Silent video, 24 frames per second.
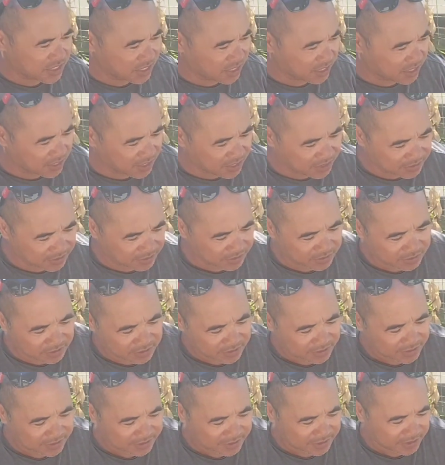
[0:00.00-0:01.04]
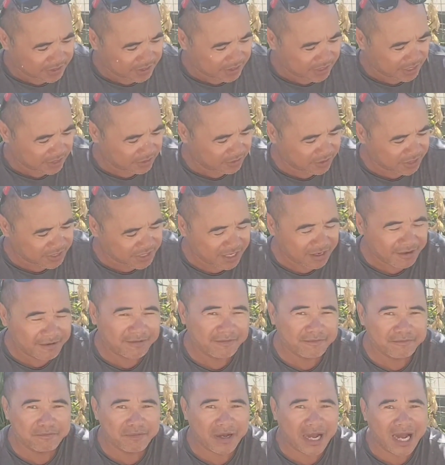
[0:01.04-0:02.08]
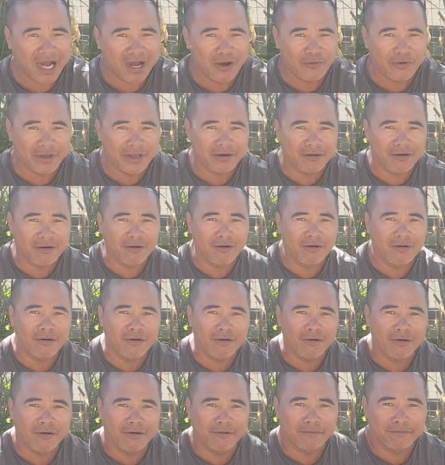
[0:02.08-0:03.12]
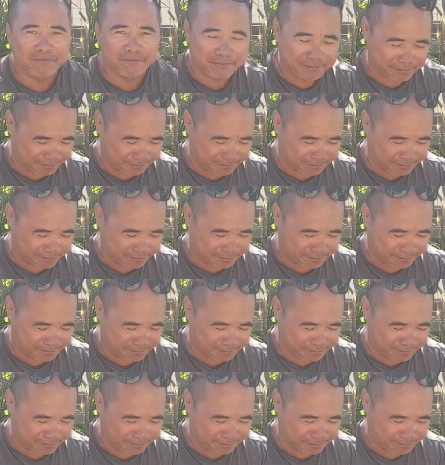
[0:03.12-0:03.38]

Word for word: siyang ano, ano na siya? Power off.